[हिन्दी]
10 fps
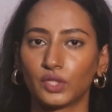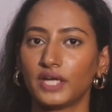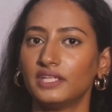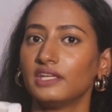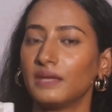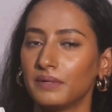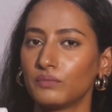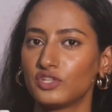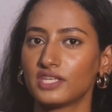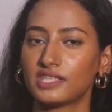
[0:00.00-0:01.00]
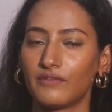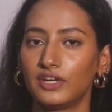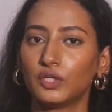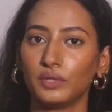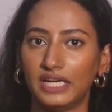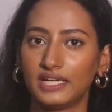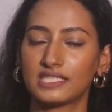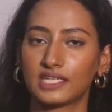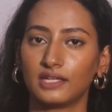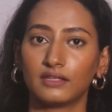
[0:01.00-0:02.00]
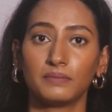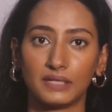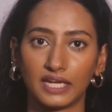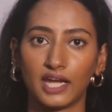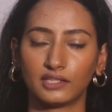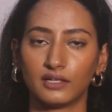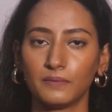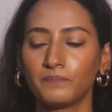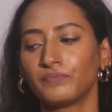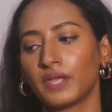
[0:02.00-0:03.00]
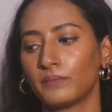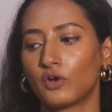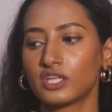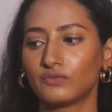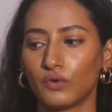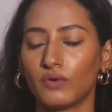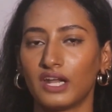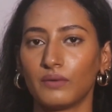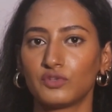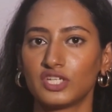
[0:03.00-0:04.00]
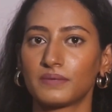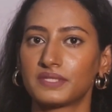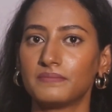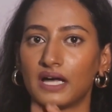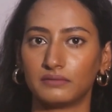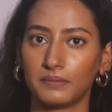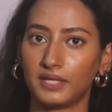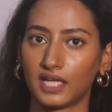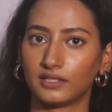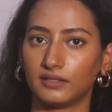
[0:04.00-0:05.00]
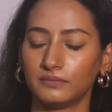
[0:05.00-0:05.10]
तो आई थिंक ये भी मुझे सेवन टू एट डेज के अंदर मिल गया था बिकॉज वो वाला मुझे सबसे बाद में मिला था